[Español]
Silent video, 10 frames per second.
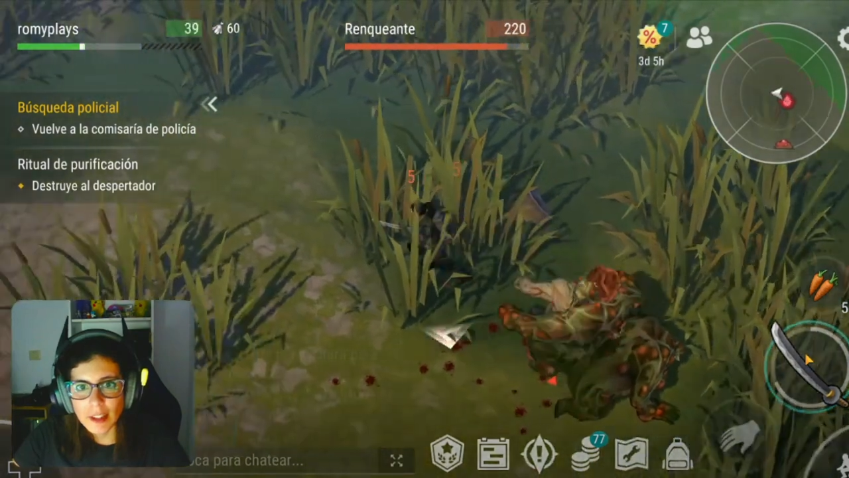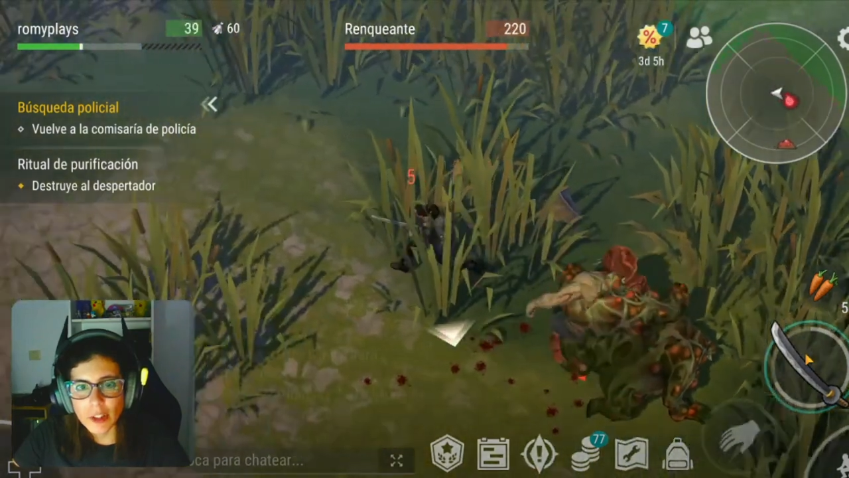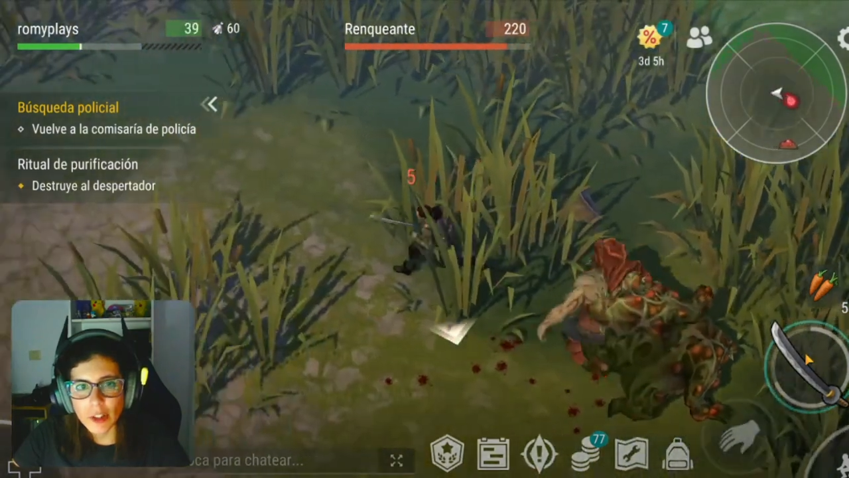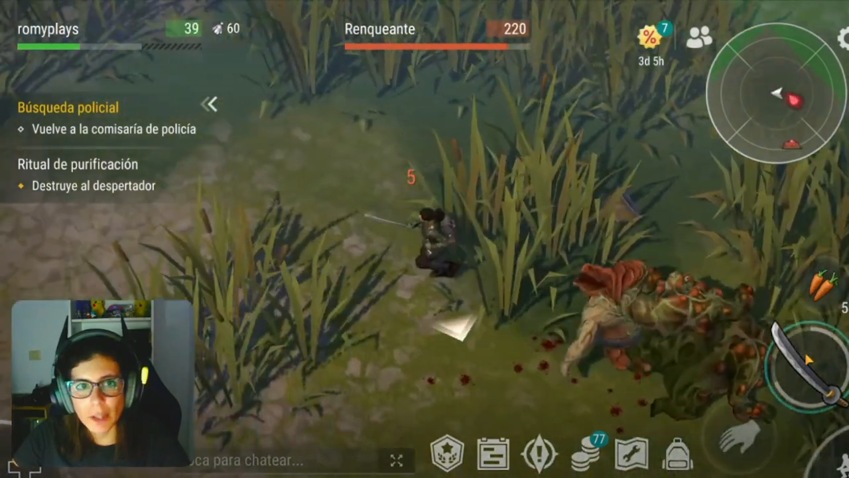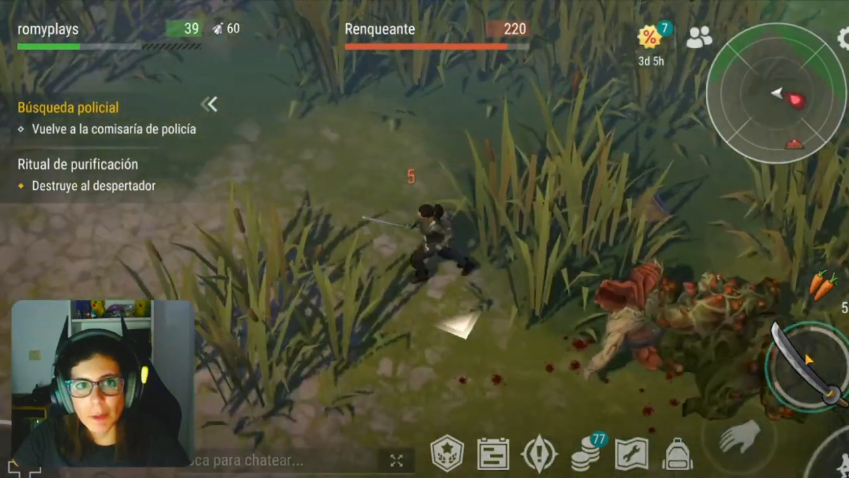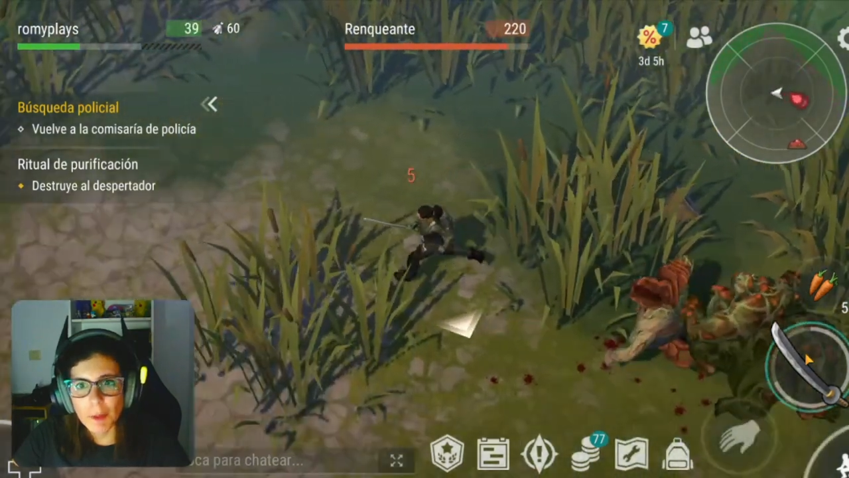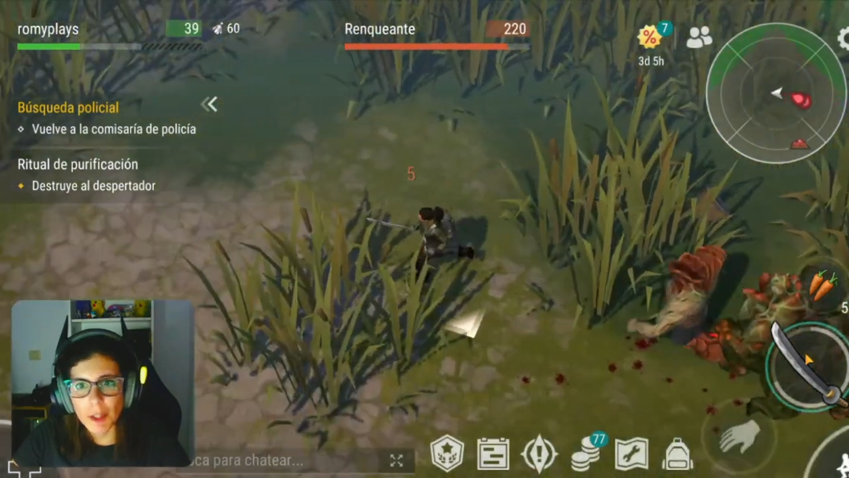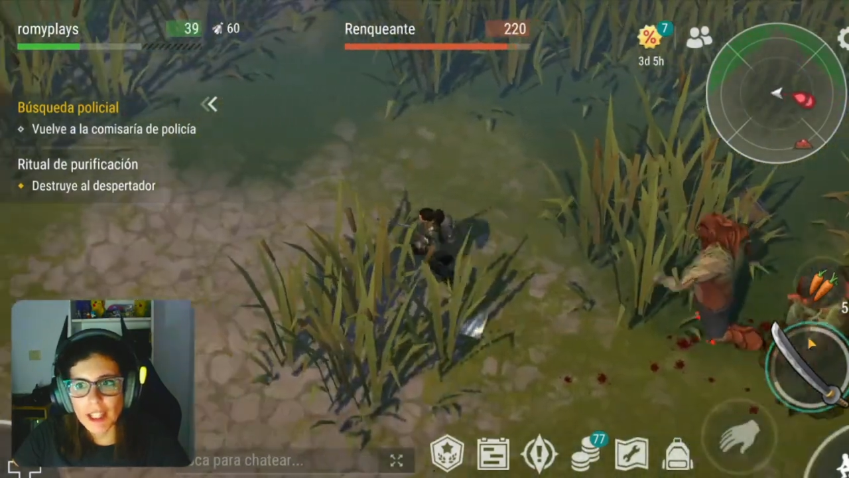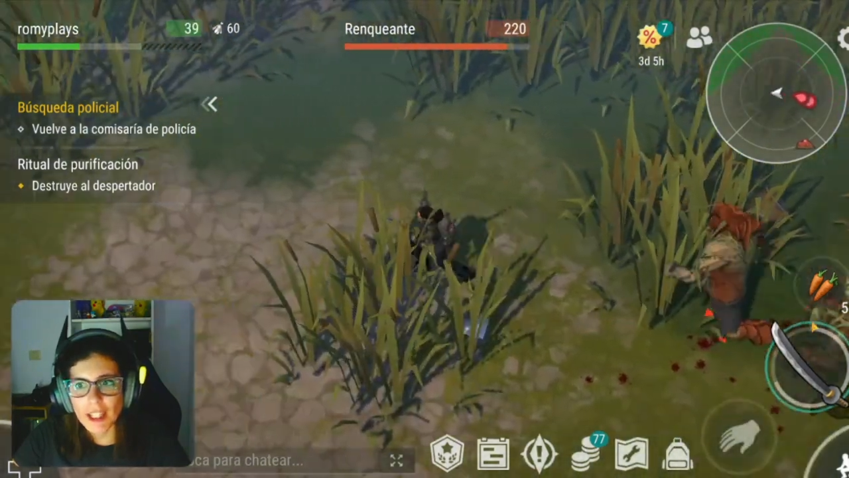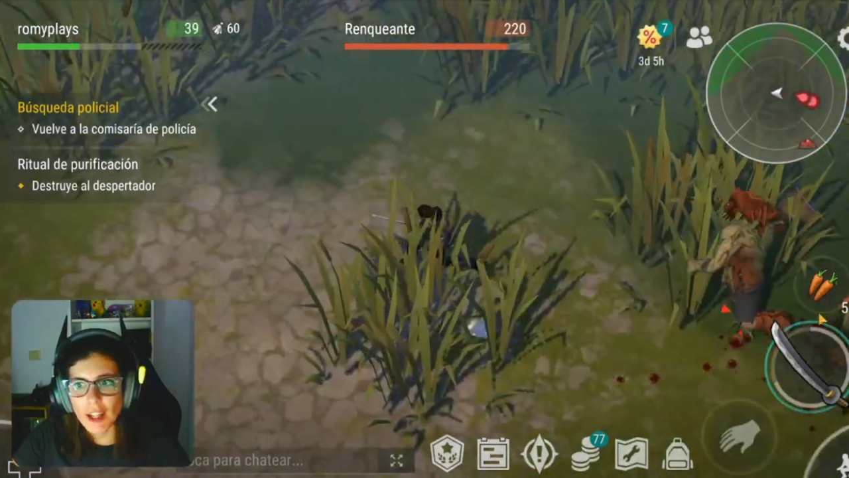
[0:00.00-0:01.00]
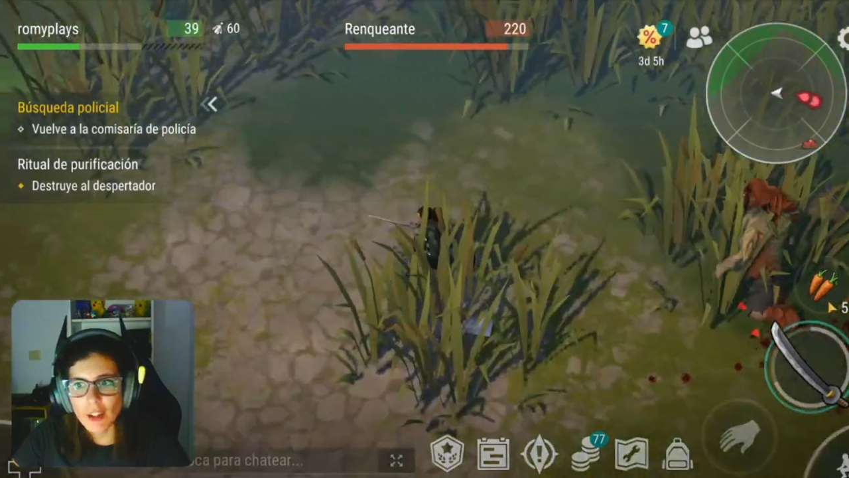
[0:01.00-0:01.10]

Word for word: Joder, pero ¿por qué le das al